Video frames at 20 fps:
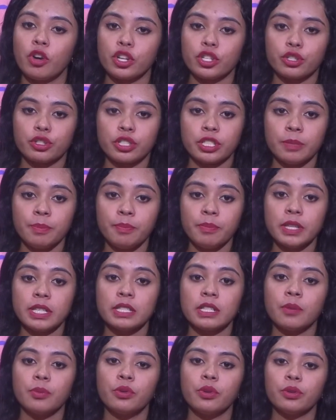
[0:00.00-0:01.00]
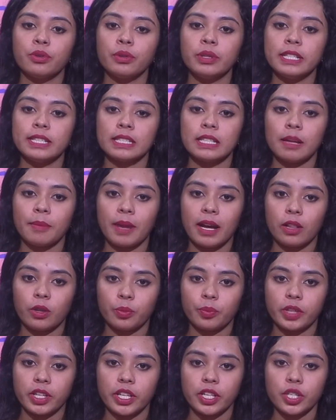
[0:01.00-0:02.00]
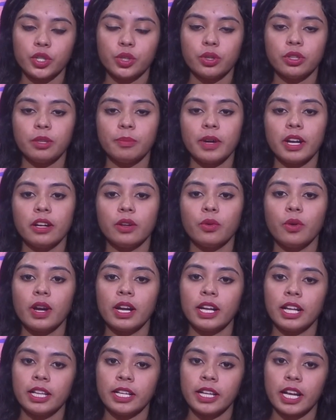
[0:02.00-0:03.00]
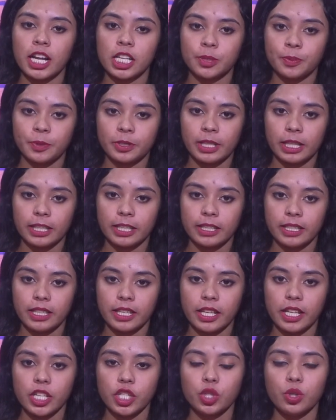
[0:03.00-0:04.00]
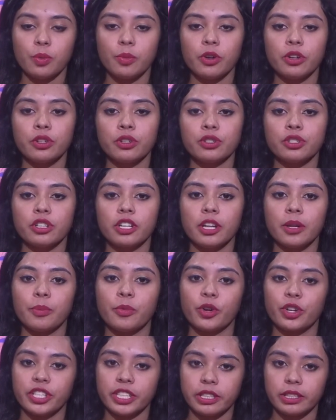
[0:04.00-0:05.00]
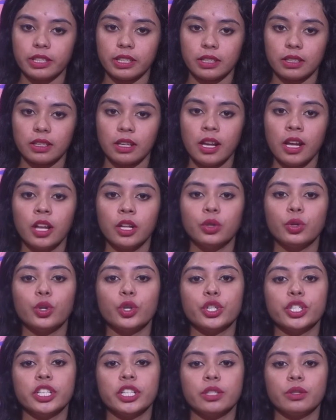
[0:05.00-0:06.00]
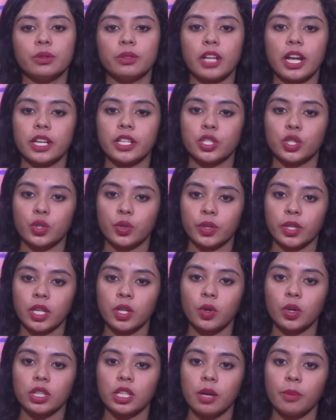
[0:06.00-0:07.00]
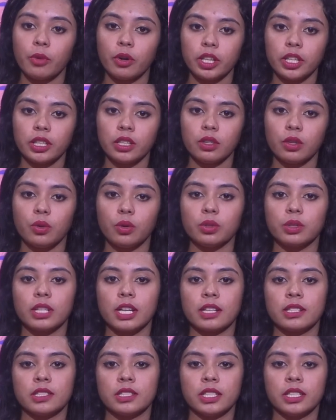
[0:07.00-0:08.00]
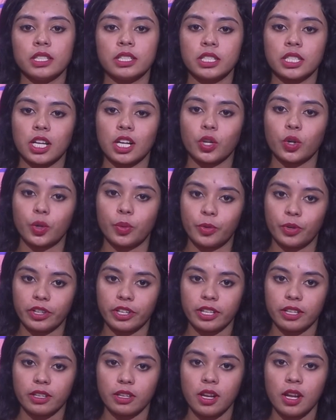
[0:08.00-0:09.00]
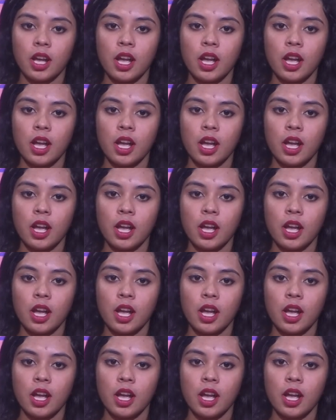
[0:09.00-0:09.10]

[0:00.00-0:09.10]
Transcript: মহাসচিব মির্জা ফখরুল ইসলাম আলমগীর শনিবার নোয়াখালীর হাসপাতালে গিয়ে সুবর্ণচরের ভোটের দিন ধর্ষিত নারীর সঙ্গে কথা বলেন ও তার চিকিৎসার খবর নেন